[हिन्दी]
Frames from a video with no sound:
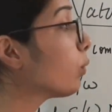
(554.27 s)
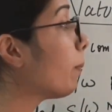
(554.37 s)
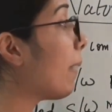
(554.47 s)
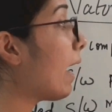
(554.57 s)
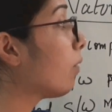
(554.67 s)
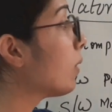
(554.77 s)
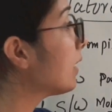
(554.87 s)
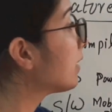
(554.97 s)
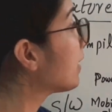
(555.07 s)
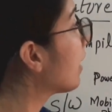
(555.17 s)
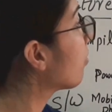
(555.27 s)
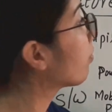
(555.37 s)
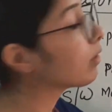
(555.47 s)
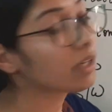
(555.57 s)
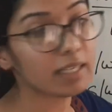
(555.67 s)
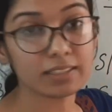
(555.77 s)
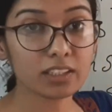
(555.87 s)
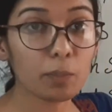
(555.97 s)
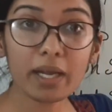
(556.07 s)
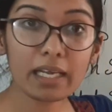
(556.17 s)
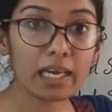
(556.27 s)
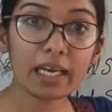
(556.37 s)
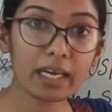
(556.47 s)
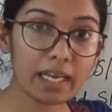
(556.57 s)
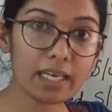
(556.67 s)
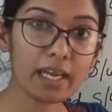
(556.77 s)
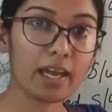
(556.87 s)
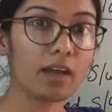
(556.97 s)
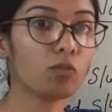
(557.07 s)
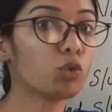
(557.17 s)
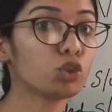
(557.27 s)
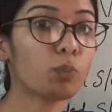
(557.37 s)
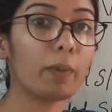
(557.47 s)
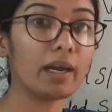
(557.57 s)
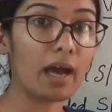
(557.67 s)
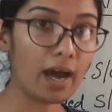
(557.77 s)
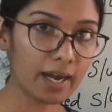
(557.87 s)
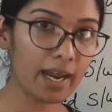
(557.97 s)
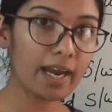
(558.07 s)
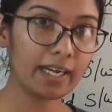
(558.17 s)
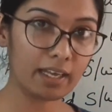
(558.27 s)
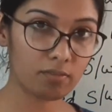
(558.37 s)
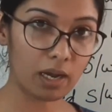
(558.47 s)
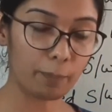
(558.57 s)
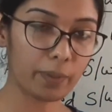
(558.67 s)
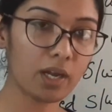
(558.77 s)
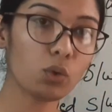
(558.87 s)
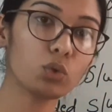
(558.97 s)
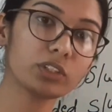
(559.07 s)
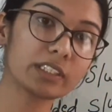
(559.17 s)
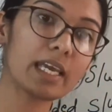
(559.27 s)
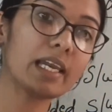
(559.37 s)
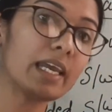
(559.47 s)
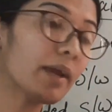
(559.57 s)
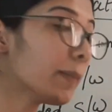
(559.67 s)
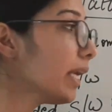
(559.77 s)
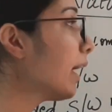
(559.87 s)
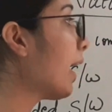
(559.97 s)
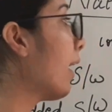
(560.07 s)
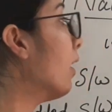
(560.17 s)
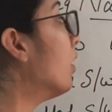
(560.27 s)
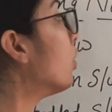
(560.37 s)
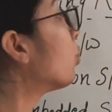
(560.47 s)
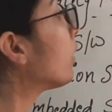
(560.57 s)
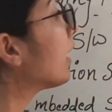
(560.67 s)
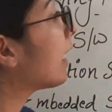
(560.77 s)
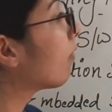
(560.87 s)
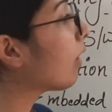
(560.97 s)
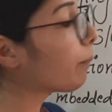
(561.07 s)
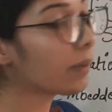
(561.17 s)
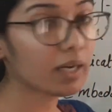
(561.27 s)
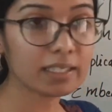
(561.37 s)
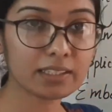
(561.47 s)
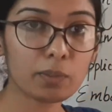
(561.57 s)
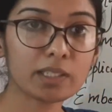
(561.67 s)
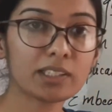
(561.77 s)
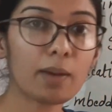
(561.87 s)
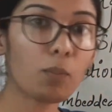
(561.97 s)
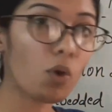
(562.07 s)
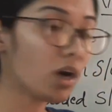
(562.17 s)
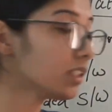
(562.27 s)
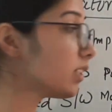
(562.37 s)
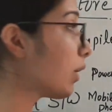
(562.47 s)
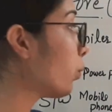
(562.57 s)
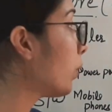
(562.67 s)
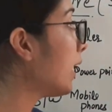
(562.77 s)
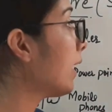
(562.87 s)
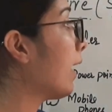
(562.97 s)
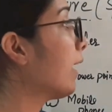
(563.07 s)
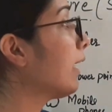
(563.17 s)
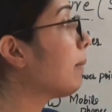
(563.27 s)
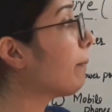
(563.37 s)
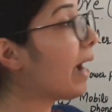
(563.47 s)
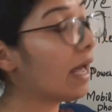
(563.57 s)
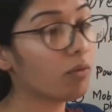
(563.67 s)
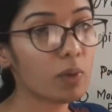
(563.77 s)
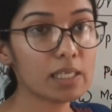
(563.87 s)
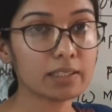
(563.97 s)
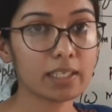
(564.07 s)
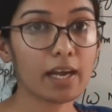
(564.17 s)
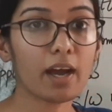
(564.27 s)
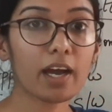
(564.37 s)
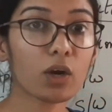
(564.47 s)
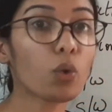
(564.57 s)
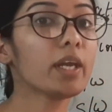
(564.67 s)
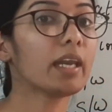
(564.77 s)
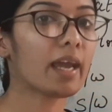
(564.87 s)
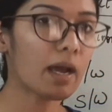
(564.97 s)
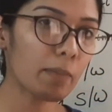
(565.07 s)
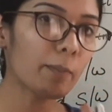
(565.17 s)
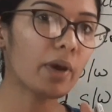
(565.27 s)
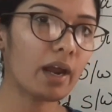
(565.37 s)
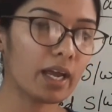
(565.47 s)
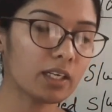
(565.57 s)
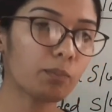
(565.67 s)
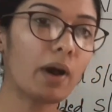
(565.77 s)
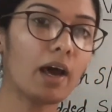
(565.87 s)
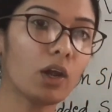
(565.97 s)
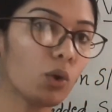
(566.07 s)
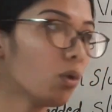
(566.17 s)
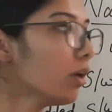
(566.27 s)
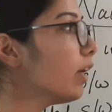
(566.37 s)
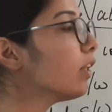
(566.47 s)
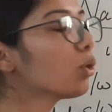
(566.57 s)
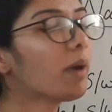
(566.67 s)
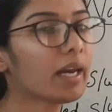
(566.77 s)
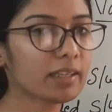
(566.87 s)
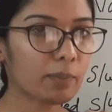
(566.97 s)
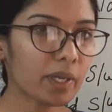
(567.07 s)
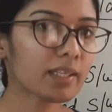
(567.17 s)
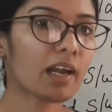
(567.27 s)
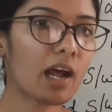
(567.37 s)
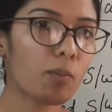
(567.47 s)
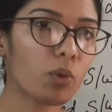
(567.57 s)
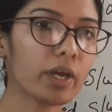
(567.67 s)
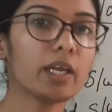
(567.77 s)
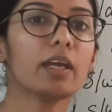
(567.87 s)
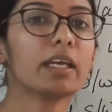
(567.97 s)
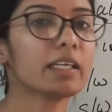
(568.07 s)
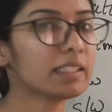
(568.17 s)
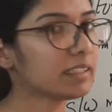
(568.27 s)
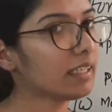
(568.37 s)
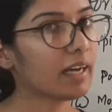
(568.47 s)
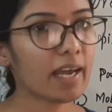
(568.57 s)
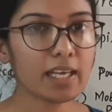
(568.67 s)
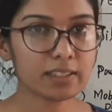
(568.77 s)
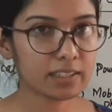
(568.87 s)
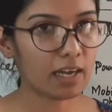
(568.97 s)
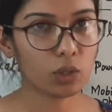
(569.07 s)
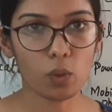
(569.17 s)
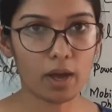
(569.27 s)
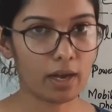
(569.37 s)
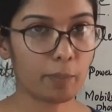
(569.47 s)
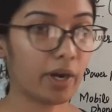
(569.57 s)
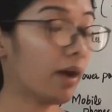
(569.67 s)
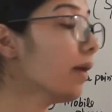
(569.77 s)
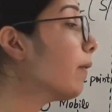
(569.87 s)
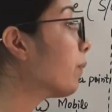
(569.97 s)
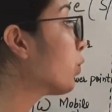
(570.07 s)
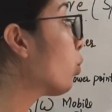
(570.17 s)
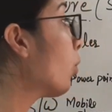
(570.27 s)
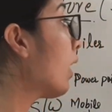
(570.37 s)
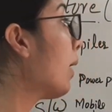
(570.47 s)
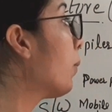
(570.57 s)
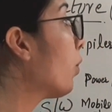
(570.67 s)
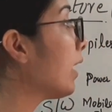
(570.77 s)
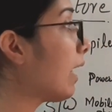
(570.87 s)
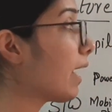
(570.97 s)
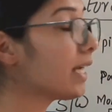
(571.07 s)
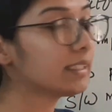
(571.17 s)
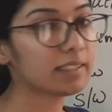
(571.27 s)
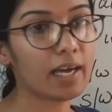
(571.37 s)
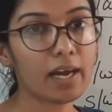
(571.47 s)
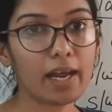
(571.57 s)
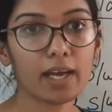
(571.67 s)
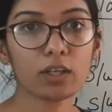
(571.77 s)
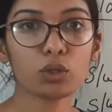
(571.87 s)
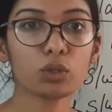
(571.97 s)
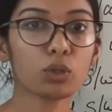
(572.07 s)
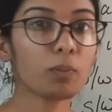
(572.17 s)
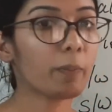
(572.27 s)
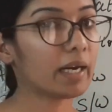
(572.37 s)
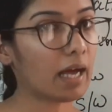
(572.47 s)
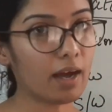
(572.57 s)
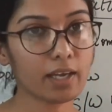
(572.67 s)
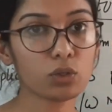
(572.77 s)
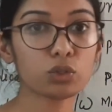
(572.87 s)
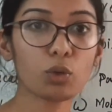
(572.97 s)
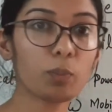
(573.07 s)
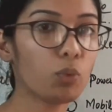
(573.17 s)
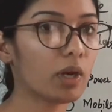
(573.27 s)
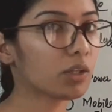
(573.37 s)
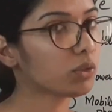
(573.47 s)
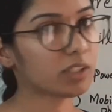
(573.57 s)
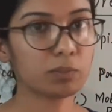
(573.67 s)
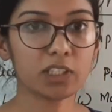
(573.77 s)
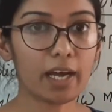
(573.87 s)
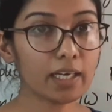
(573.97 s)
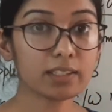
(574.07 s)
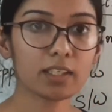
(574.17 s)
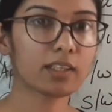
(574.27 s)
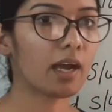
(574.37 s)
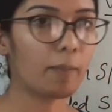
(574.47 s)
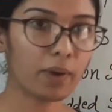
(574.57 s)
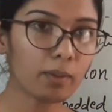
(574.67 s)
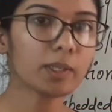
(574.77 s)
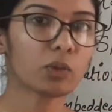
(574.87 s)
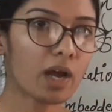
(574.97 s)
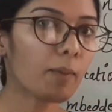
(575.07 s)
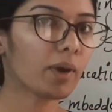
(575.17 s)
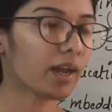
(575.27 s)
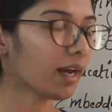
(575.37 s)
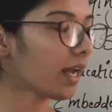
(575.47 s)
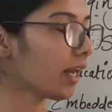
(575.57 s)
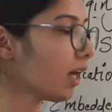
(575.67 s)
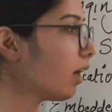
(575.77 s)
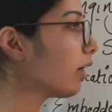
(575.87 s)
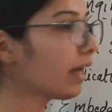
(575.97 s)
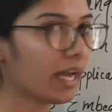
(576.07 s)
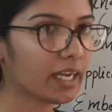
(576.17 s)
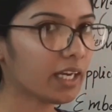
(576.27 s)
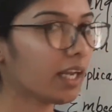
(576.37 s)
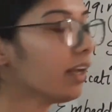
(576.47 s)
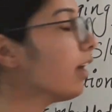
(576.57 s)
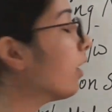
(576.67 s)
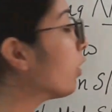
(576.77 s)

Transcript: तो मैनुअल सिर्फ कस्टमर के लिए नहीं है वो जो बना रहा है डेवलपर उसके लिए भी है तो ये डेवलपर का समझना बहुत ज़रूरी है कि मैनुअल से अगर कोई नया मेंबर आया मान लो तुम्हारी तबीयत ख़राब हो गई किसी नए इंसान को आना पड़ा तो अब कोई नया इंसान आएगा तो तुम बैठा के उसको पूरा तो समझा नहीं सकते अपना भी तो काम करना है ना है कि नहीं